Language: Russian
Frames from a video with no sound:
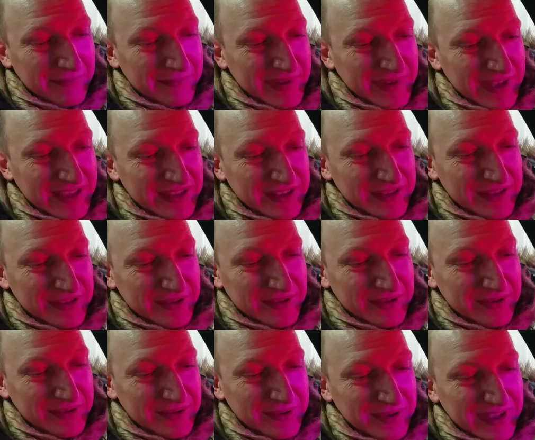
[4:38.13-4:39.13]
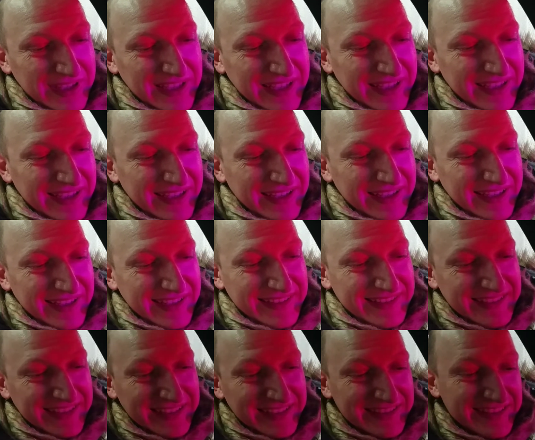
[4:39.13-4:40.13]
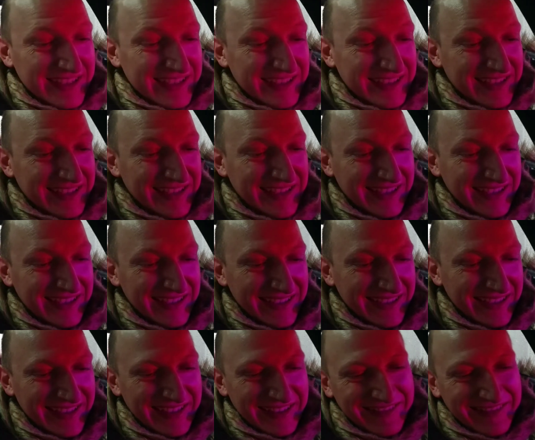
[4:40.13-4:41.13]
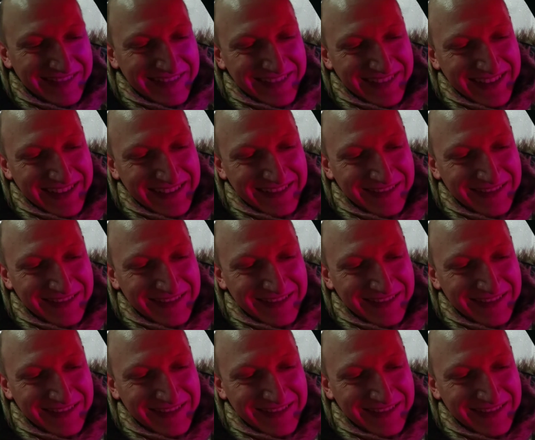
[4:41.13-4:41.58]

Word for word: pentru la cearareori